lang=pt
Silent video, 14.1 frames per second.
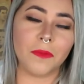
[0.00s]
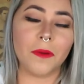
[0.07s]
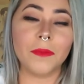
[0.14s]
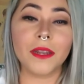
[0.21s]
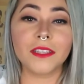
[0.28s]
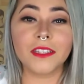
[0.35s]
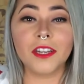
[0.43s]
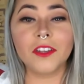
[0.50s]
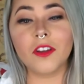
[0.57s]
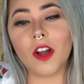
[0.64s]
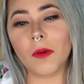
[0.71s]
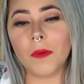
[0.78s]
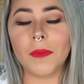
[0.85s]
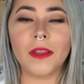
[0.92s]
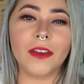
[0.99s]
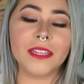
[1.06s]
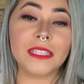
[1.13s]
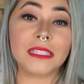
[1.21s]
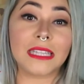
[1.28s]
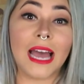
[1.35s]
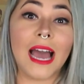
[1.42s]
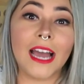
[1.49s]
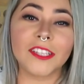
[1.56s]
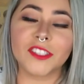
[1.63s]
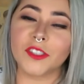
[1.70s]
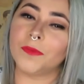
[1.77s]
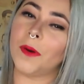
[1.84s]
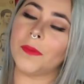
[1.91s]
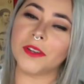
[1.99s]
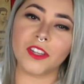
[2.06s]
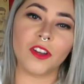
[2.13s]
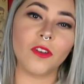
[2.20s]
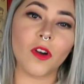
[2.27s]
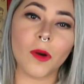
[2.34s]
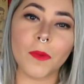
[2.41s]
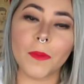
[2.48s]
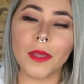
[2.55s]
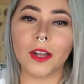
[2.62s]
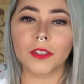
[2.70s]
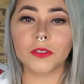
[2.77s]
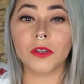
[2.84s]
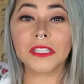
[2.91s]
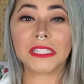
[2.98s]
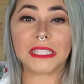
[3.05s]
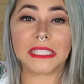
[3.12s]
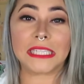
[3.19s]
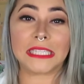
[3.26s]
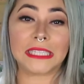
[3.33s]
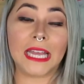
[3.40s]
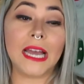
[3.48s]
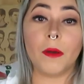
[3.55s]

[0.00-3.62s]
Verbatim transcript: O Palmeiras já ganhou como melhor estádio, o Palmeiras já ganhou como melhor torcida,